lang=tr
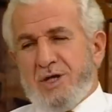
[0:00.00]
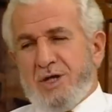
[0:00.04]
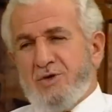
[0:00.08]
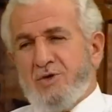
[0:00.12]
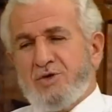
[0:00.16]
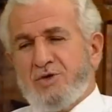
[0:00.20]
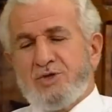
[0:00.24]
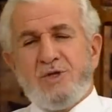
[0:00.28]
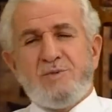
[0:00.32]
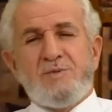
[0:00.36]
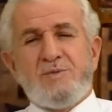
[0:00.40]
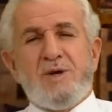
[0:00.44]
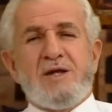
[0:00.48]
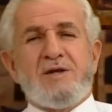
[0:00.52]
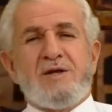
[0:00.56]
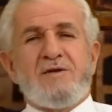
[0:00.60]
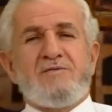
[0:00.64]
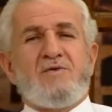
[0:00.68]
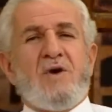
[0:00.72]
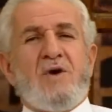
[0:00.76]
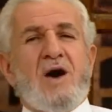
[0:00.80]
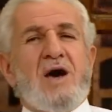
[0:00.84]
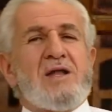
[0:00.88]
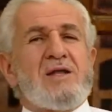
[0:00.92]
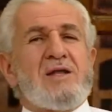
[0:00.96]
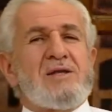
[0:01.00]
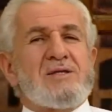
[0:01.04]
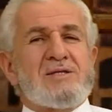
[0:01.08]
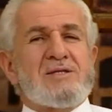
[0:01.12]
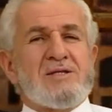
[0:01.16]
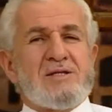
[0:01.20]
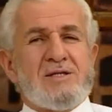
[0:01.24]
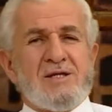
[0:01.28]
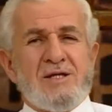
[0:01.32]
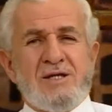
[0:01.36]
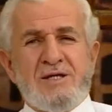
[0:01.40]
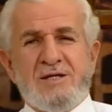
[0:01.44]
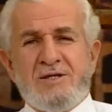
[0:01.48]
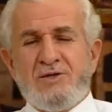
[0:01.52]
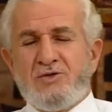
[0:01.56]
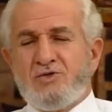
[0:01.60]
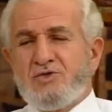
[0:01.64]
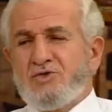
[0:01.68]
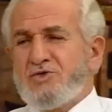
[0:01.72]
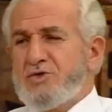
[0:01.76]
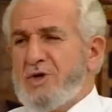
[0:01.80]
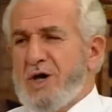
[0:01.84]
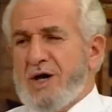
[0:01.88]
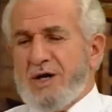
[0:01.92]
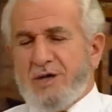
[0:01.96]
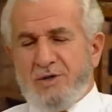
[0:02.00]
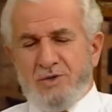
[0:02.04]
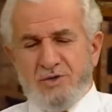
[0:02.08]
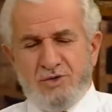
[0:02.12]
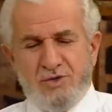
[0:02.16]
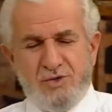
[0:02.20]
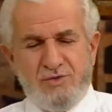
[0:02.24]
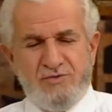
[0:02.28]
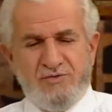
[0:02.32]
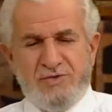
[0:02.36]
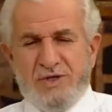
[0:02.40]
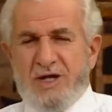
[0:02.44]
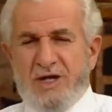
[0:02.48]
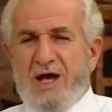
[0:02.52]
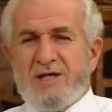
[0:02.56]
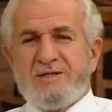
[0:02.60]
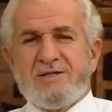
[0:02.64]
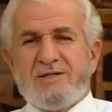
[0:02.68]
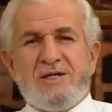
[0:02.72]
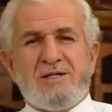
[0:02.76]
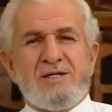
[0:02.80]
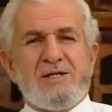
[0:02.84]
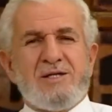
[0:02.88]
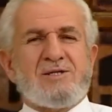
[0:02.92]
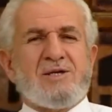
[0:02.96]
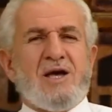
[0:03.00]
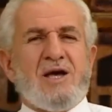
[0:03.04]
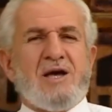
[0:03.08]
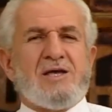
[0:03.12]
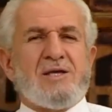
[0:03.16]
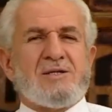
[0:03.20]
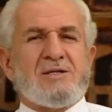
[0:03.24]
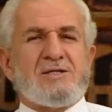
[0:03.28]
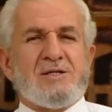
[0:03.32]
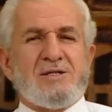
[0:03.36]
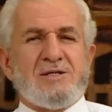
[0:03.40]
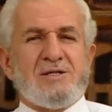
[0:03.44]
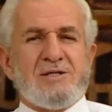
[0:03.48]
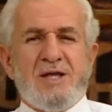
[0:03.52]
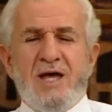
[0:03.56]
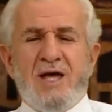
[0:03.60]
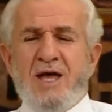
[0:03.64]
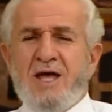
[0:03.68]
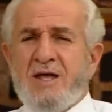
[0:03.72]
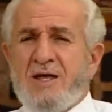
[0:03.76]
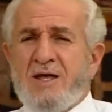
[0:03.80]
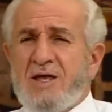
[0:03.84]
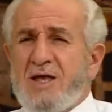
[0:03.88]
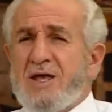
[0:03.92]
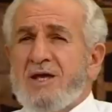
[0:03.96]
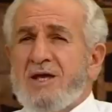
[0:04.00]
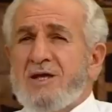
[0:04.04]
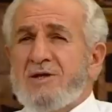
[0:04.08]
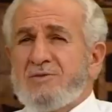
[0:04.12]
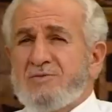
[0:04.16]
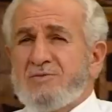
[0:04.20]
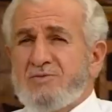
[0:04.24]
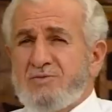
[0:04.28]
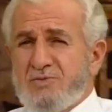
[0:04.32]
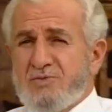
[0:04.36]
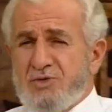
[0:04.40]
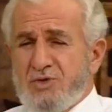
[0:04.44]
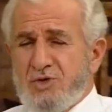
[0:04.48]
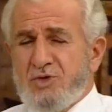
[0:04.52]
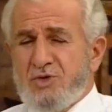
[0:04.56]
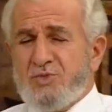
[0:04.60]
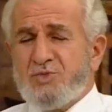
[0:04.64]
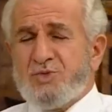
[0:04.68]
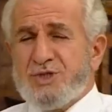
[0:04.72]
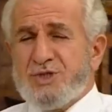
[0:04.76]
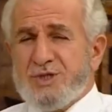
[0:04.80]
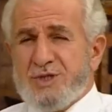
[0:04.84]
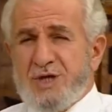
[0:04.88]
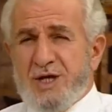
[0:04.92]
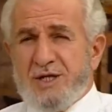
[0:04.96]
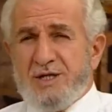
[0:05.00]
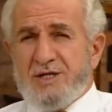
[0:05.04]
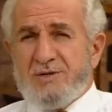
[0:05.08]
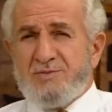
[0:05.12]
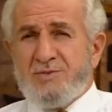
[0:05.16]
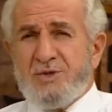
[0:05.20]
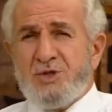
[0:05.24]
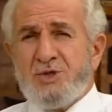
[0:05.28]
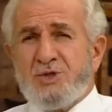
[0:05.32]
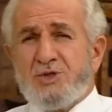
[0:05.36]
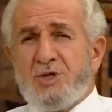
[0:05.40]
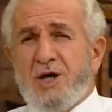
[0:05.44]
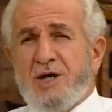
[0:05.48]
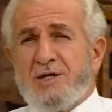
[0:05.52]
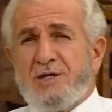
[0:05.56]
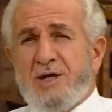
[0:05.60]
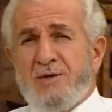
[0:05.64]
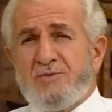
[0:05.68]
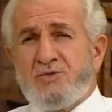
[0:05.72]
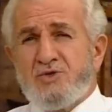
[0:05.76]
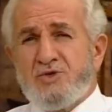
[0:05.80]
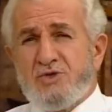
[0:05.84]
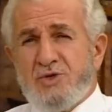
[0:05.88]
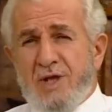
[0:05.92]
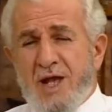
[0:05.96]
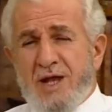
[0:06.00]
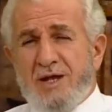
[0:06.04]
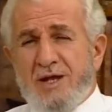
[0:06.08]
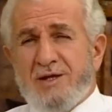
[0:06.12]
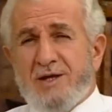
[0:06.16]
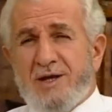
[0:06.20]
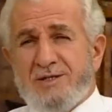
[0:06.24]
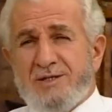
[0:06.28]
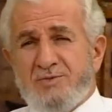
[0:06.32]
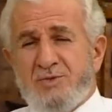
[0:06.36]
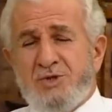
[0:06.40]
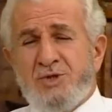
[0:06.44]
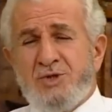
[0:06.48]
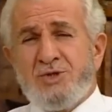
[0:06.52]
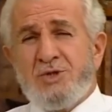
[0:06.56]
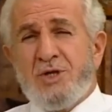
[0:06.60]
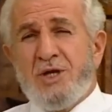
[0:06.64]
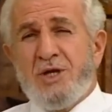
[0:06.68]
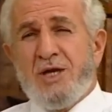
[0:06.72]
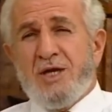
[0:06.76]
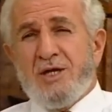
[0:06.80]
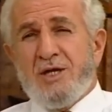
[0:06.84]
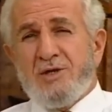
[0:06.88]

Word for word: o zamanın valisinin uyan, e, firaseti sayesinde bulup çıkarılmış. Adam tünel kazmış.